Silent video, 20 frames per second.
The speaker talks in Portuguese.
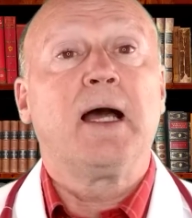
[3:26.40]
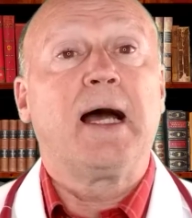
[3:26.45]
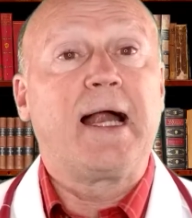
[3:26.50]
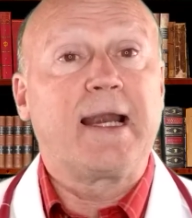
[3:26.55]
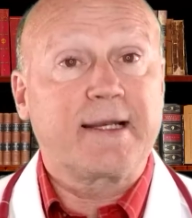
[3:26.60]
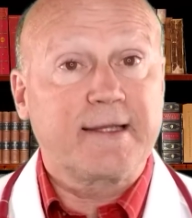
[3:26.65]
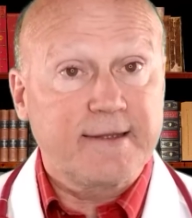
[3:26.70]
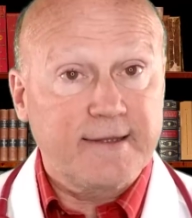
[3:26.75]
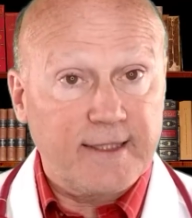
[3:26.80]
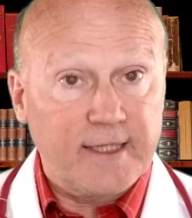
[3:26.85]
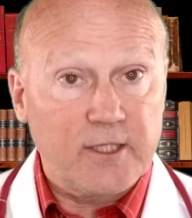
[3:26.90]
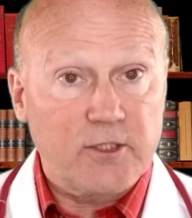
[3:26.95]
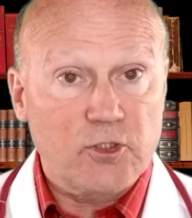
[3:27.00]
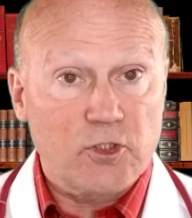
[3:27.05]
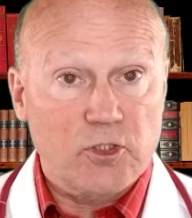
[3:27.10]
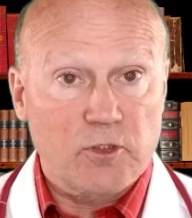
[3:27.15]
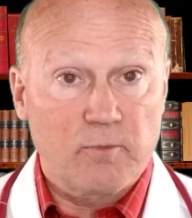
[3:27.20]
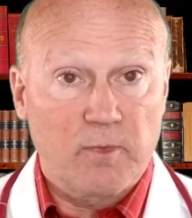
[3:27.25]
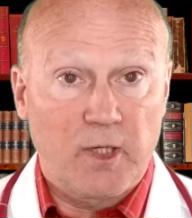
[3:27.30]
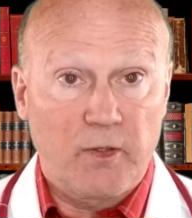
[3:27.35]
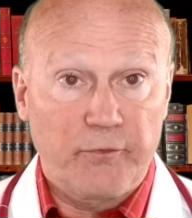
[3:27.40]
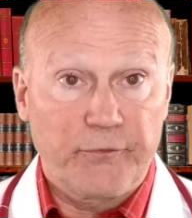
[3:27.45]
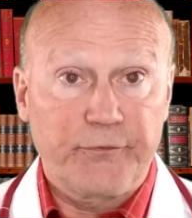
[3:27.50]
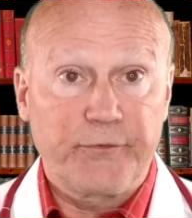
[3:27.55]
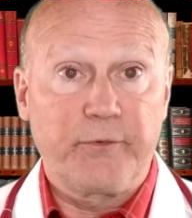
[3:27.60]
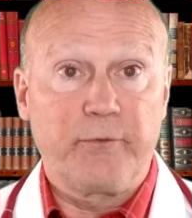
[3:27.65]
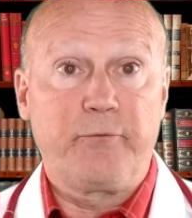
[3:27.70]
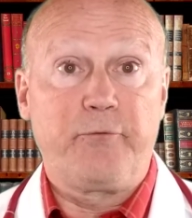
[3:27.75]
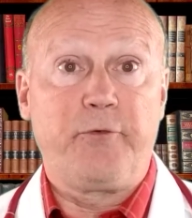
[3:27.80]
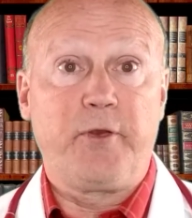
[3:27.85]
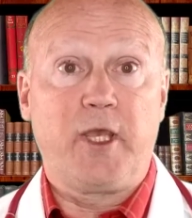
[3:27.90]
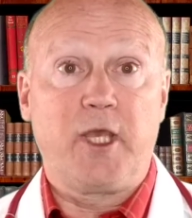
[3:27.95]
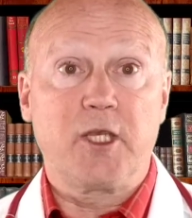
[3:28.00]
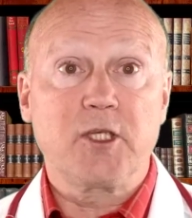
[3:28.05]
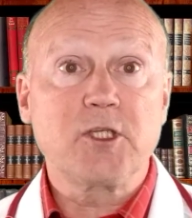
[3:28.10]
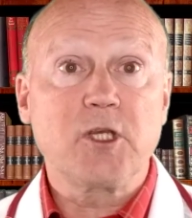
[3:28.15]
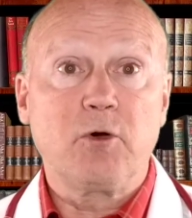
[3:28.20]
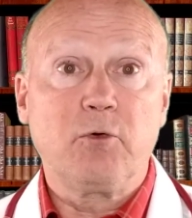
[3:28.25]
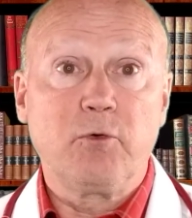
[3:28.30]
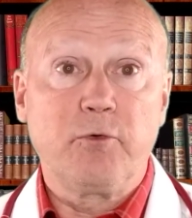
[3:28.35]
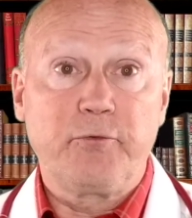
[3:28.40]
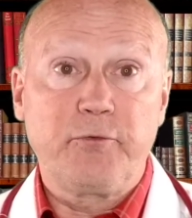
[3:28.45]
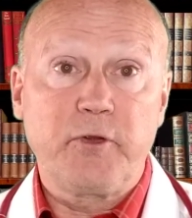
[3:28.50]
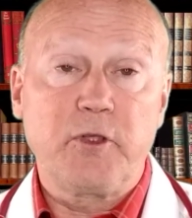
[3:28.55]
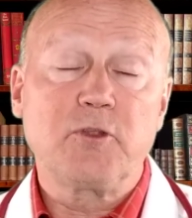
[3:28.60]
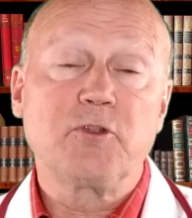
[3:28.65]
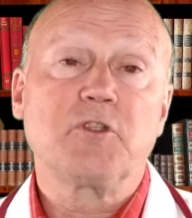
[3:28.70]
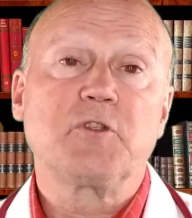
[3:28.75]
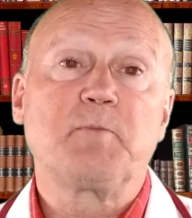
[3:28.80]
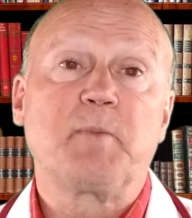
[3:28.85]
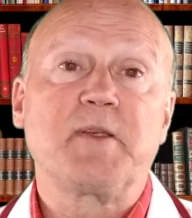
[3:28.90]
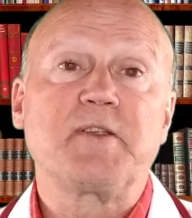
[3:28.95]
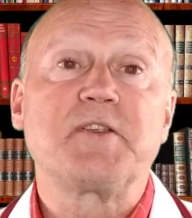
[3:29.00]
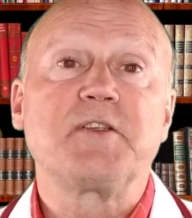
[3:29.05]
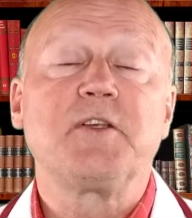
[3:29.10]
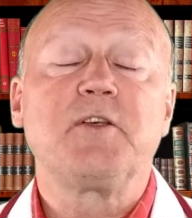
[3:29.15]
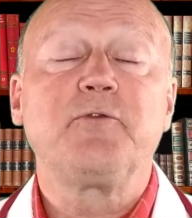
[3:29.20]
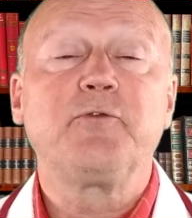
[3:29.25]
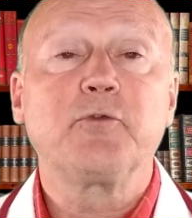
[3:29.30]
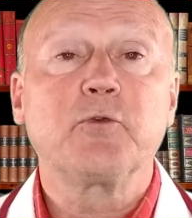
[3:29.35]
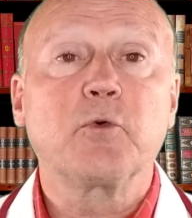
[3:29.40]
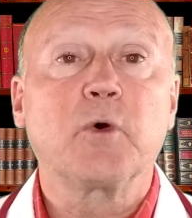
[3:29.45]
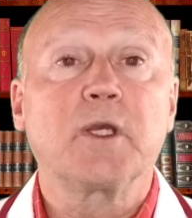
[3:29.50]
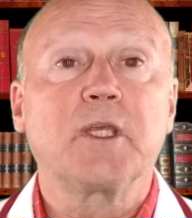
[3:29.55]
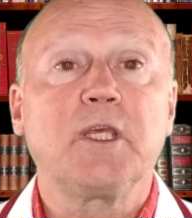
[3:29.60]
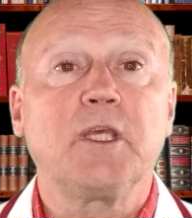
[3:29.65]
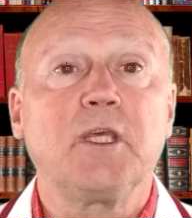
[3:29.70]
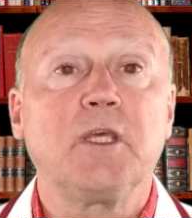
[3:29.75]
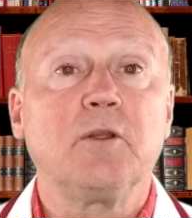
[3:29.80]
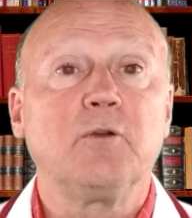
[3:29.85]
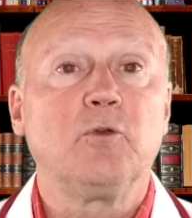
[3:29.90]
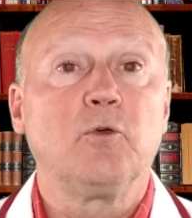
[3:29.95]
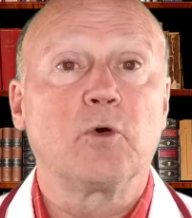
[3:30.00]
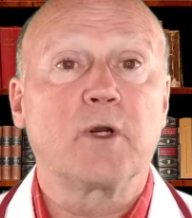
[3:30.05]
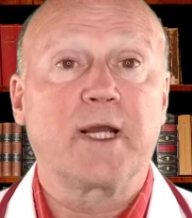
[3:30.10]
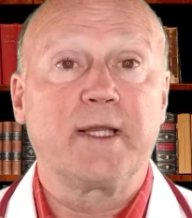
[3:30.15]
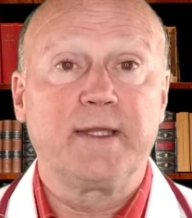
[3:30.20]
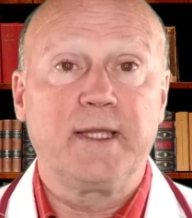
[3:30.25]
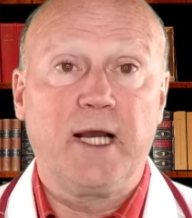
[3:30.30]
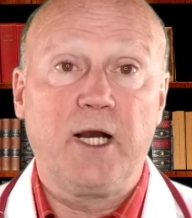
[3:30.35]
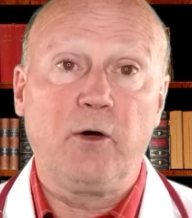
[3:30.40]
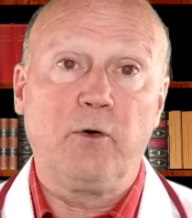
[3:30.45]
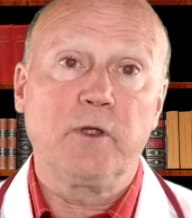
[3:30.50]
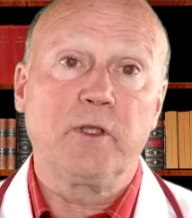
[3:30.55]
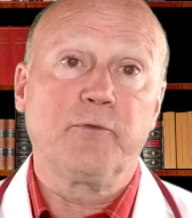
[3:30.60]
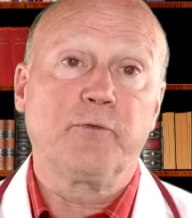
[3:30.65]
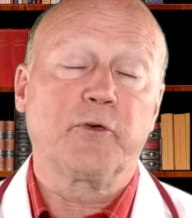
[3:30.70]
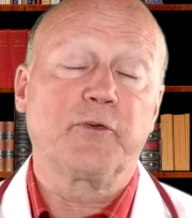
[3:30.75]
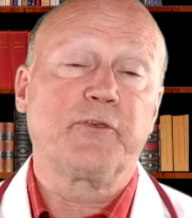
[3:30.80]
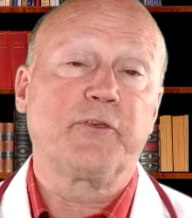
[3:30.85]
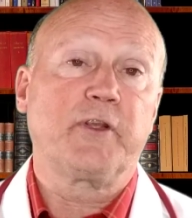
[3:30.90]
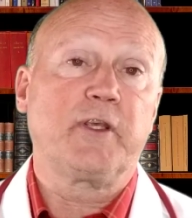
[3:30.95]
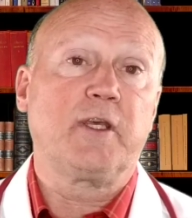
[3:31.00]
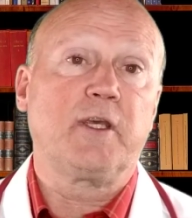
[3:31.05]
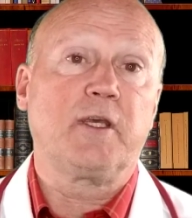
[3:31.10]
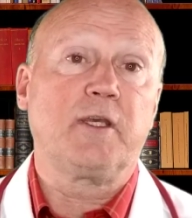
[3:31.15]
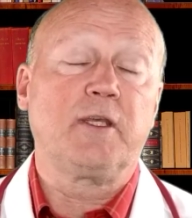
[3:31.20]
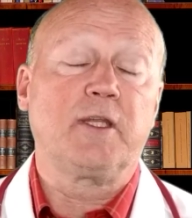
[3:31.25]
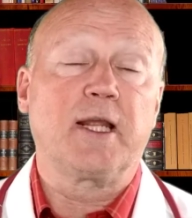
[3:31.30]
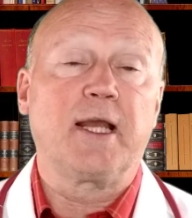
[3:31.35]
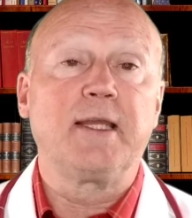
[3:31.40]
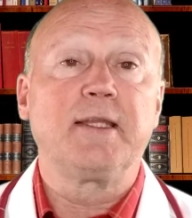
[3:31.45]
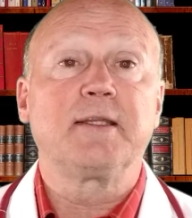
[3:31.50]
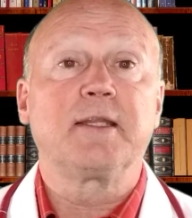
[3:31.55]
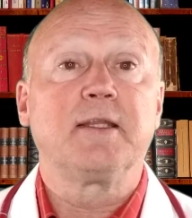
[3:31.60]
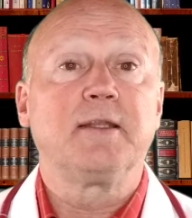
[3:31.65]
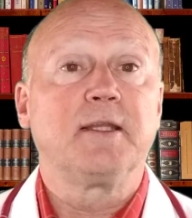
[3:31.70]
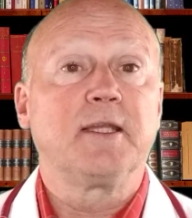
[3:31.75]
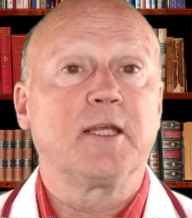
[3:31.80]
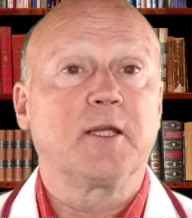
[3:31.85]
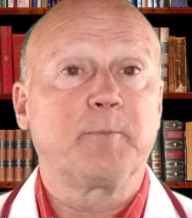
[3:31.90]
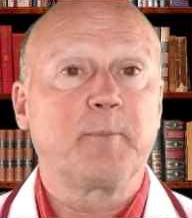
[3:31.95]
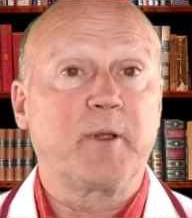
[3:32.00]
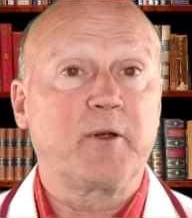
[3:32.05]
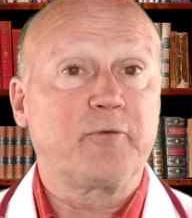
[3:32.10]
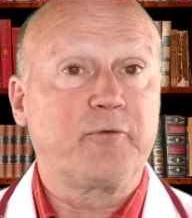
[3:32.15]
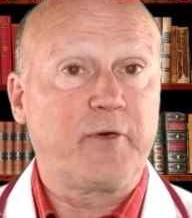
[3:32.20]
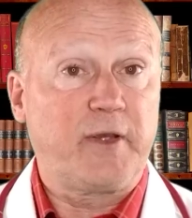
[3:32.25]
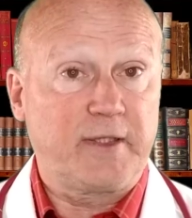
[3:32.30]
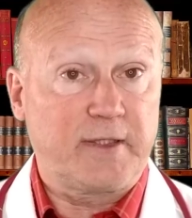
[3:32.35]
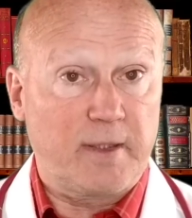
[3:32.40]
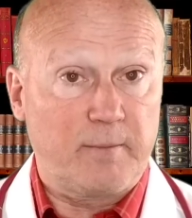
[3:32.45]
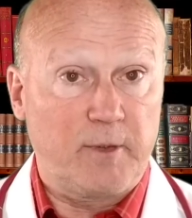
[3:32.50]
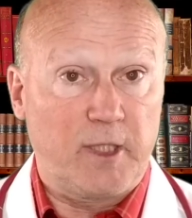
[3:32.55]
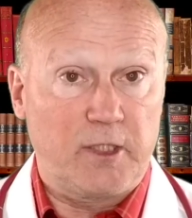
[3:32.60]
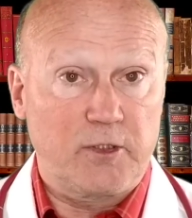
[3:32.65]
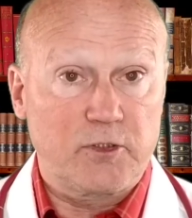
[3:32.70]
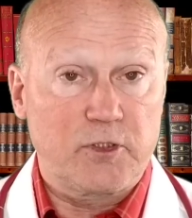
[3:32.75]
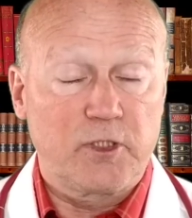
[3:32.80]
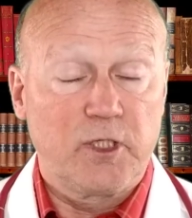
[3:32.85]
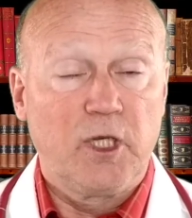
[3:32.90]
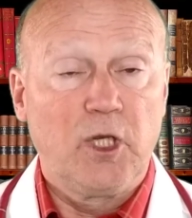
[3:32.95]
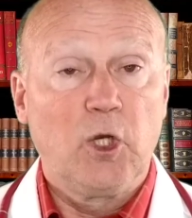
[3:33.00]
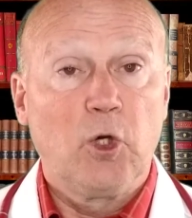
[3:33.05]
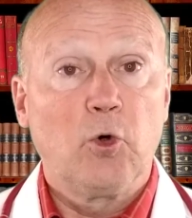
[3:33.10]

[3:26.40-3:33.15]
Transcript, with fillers: Artrite de mãos. Veja o vídeo específico aqui no canal e você irá entender perfeitamente.